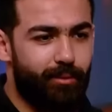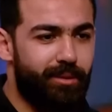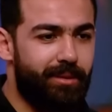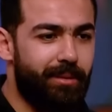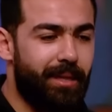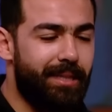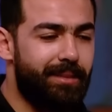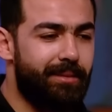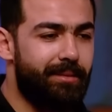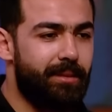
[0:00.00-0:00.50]

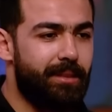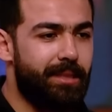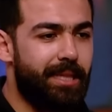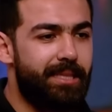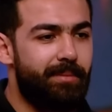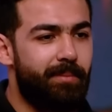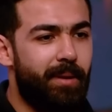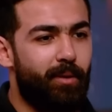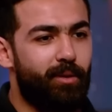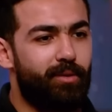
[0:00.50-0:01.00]
قاعد
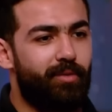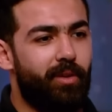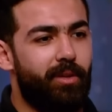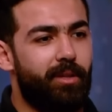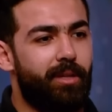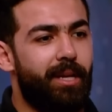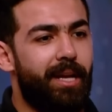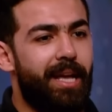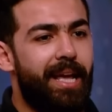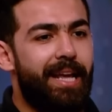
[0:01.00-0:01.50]
اسمع
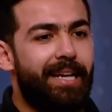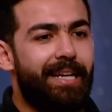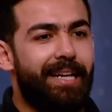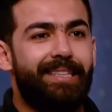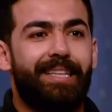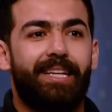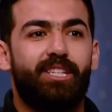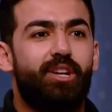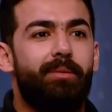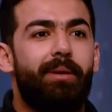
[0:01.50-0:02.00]
واتفرج
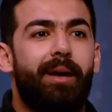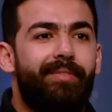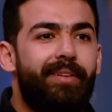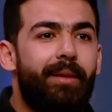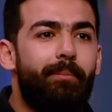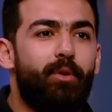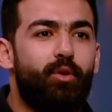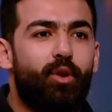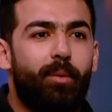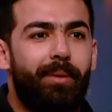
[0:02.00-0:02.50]
لقيتها شبه
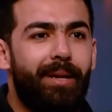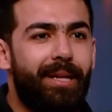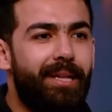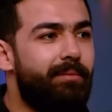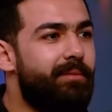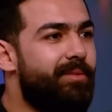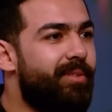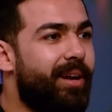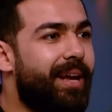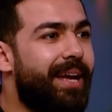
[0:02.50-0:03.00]
افلام الرعب اللي احنا
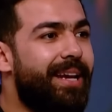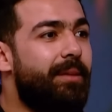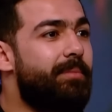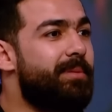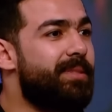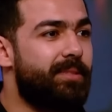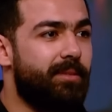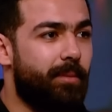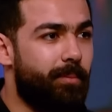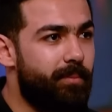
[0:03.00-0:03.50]
بنتفرج عليها
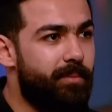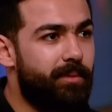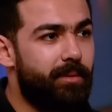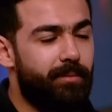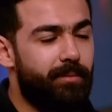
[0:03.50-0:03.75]
بالظبط